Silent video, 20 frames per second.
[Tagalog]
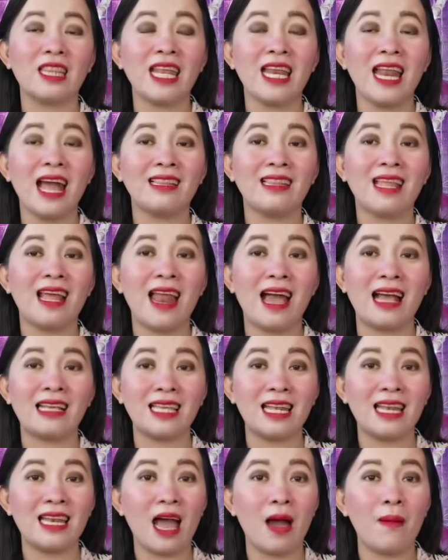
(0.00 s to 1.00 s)

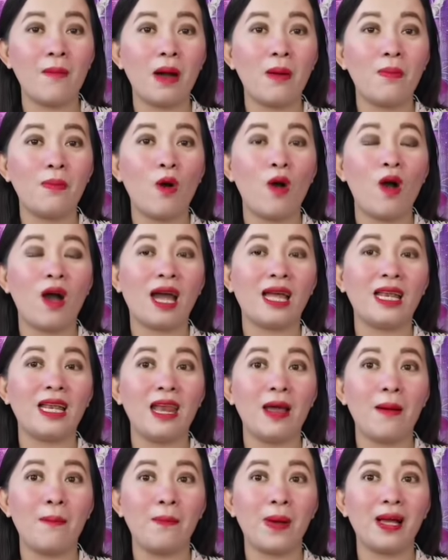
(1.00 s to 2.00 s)
tinatalasan lamang po ang
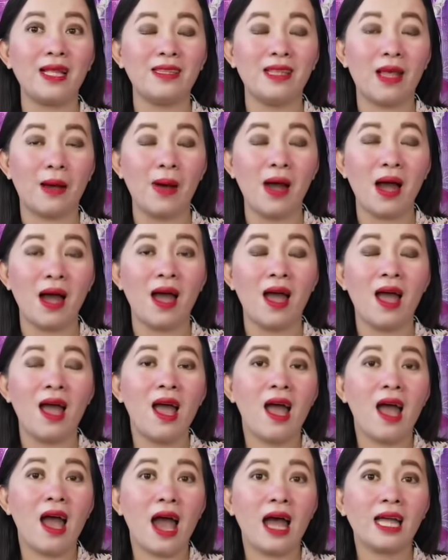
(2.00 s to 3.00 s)
kanilang pandama
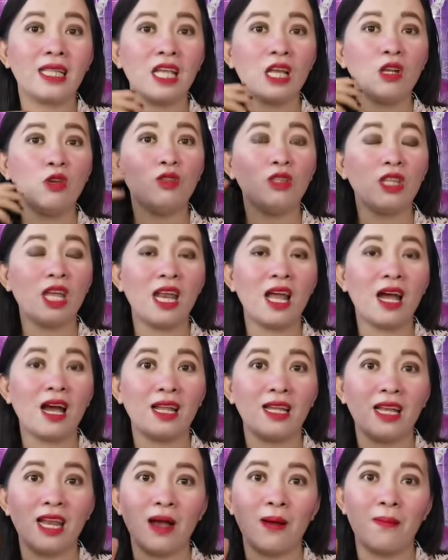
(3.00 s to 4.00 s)
at ganun din ang
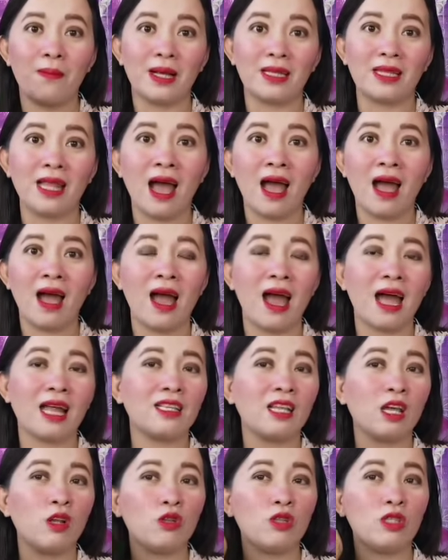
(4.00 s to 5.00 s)
kanilang mata
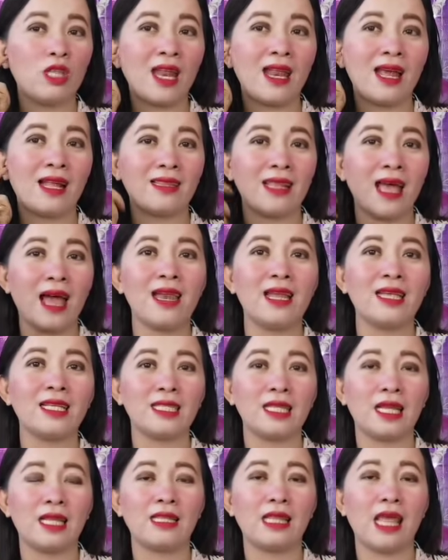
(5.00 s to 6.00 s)
at ganun din ang
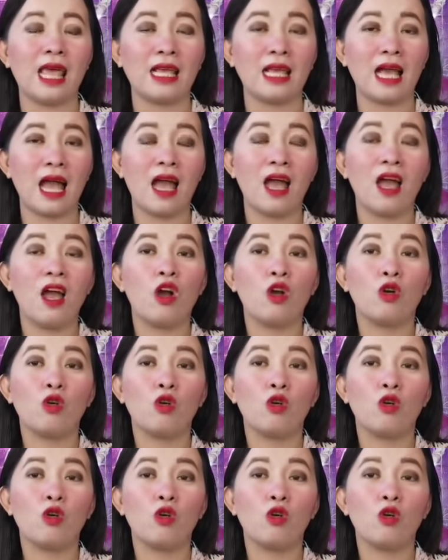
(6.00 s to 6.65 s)
talas ng tenga.